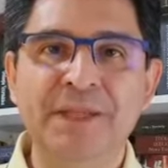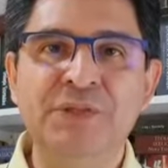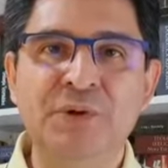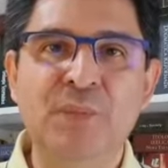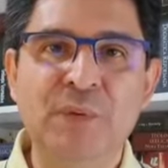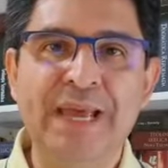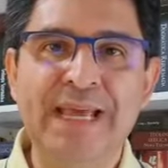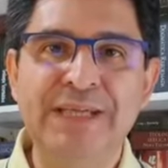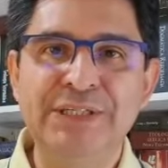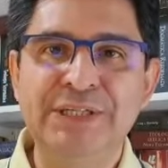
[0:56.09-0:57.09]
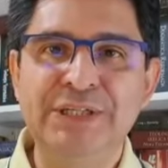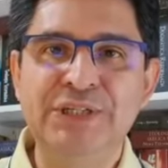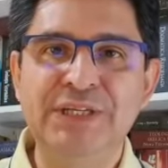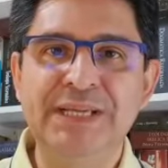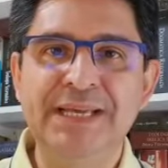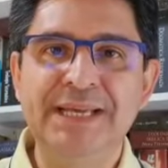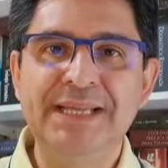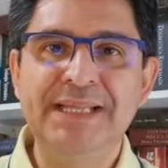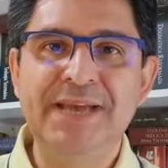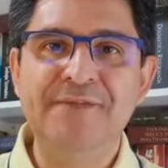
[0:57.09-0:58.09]
de como é que a gente
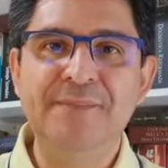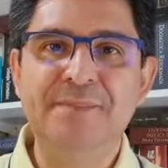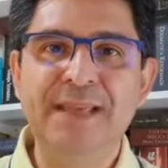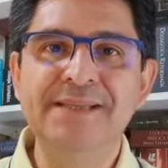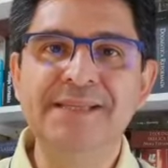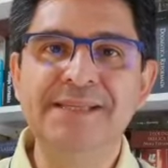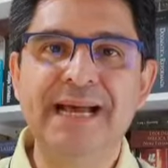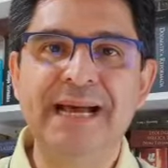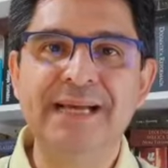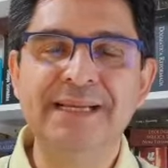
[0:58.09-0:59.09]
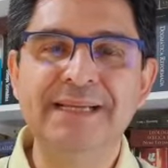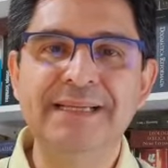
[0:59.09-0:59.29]
deve pensar